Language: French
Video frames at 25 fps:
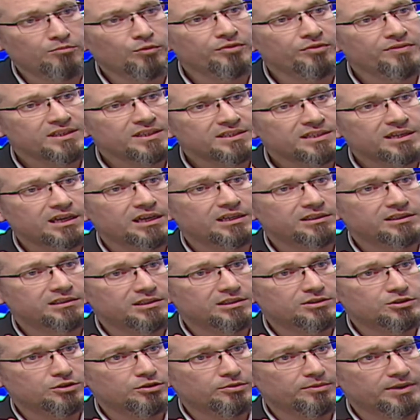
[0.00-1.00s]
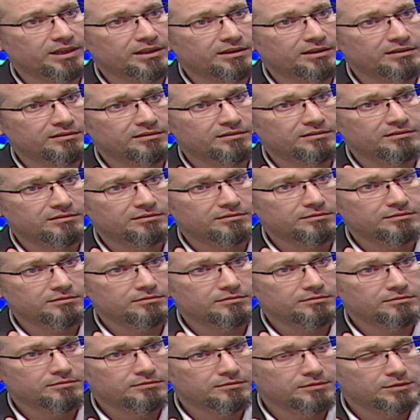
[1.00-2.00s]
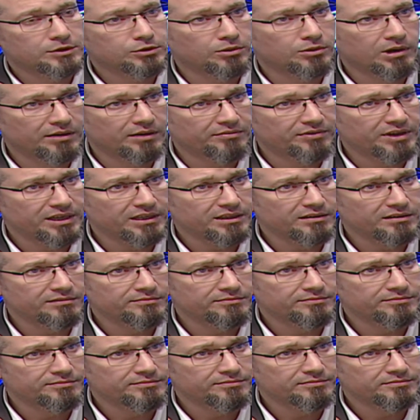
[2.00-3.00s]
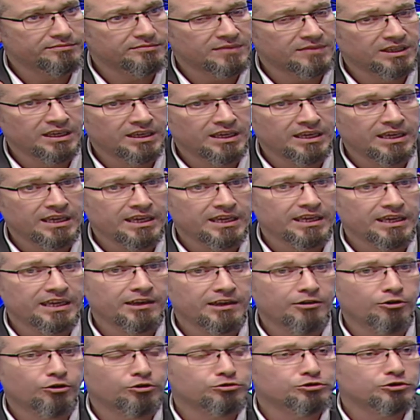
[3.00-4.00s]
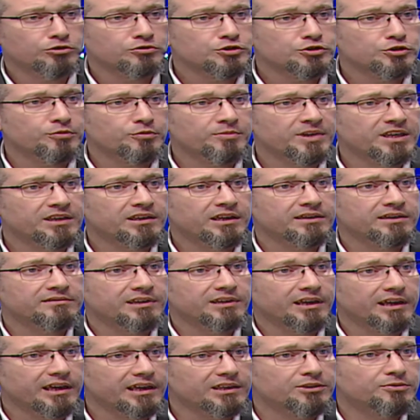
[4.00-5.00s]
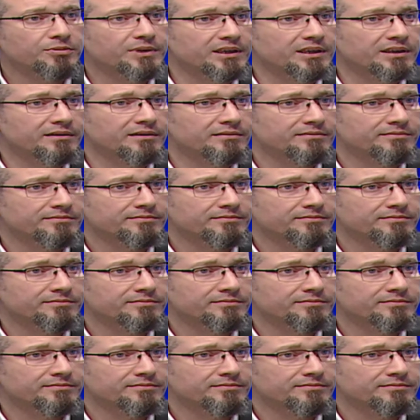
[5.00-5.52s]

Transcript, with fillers: mauvaise qualité de sommeil de la veille mm. et au temps de sommeil qui a été réduit.